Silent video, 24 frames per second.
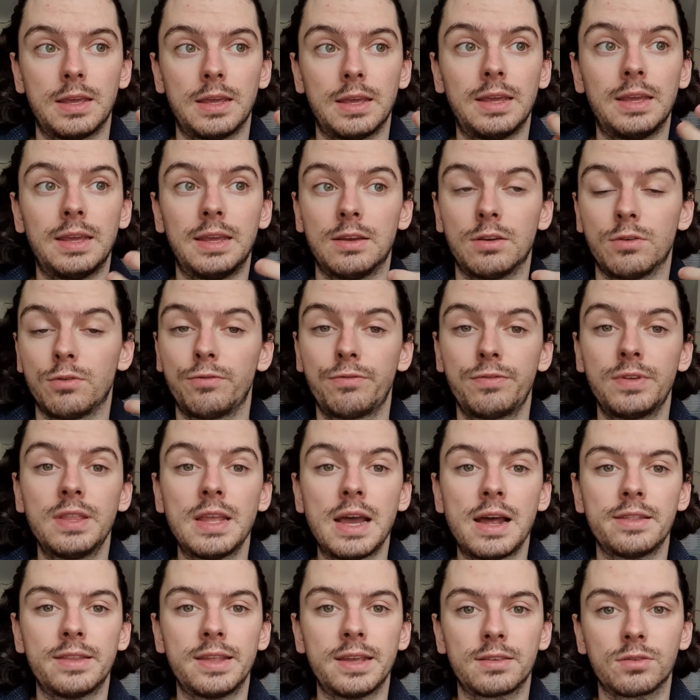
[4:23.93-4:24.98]
et au
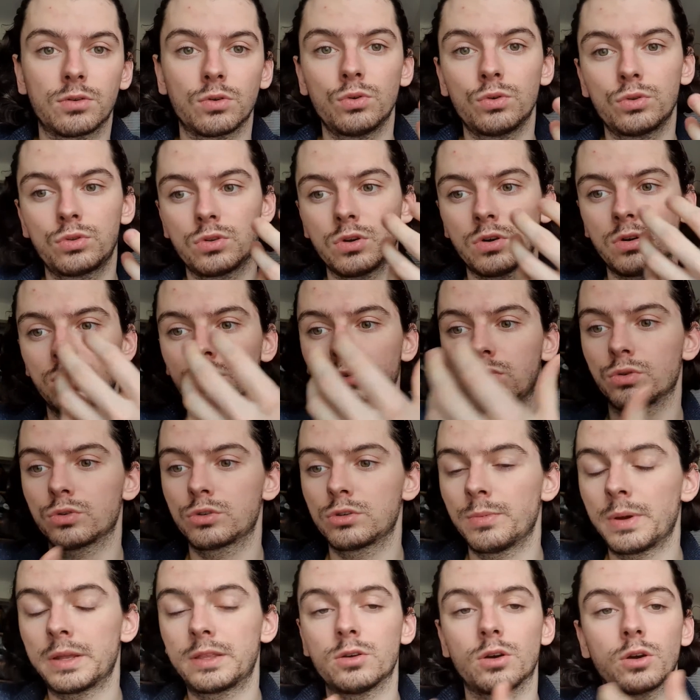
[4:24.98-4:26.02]
final, d'être autant
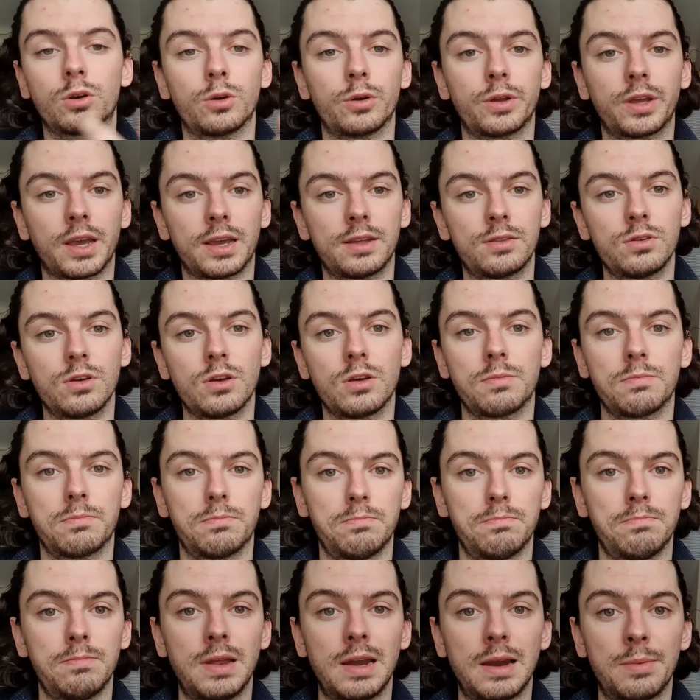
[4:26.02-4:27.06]
consommateur que créateur,
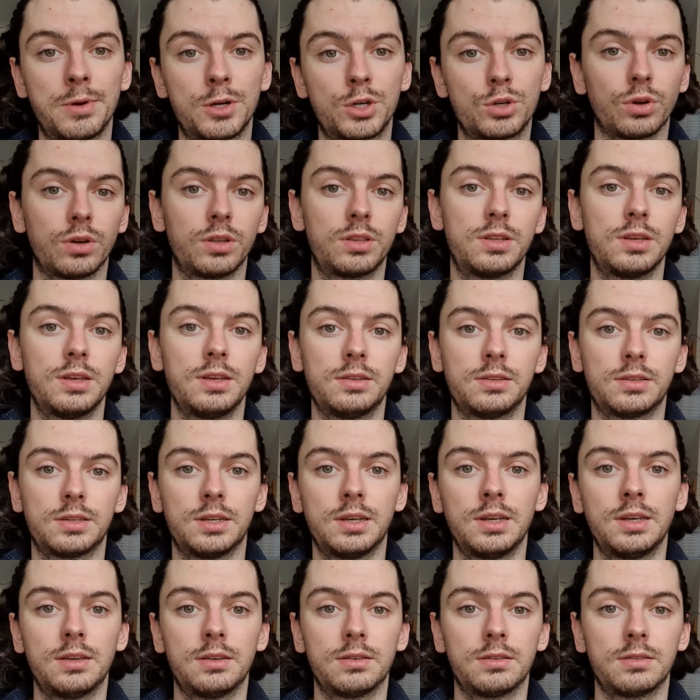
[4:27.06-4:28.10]
mais la majorité,
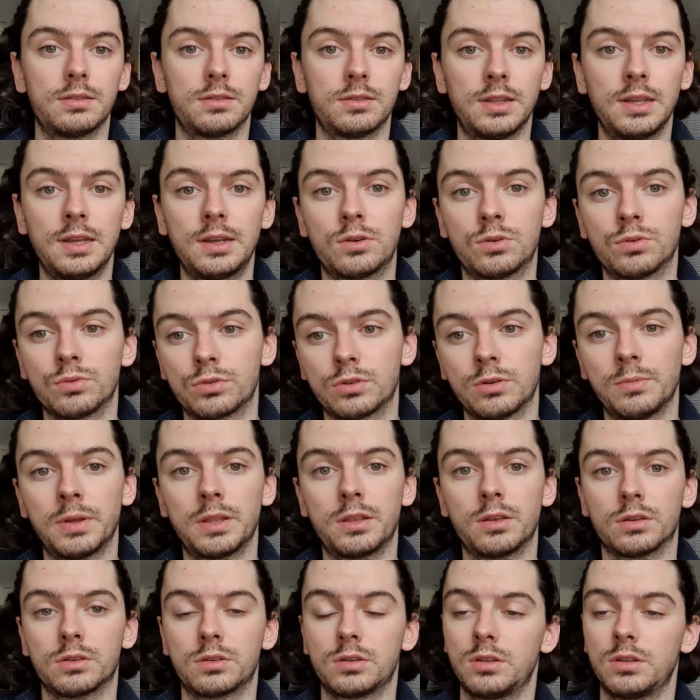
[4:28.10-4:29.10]
c'est des consommateurs.